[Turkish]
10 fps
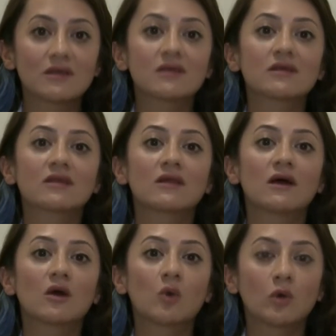nasıl
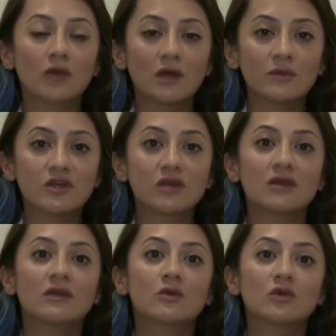daha kolay bir
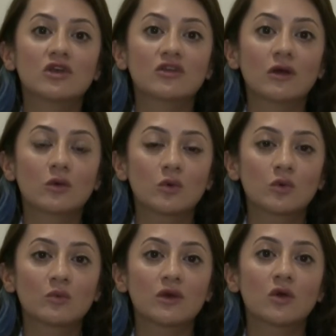şekilde güneşten
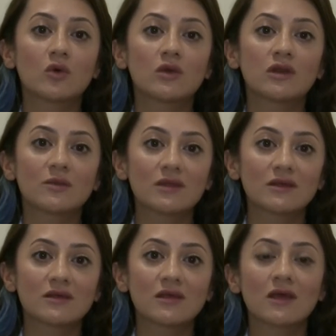korunmayı öğrenebiliriz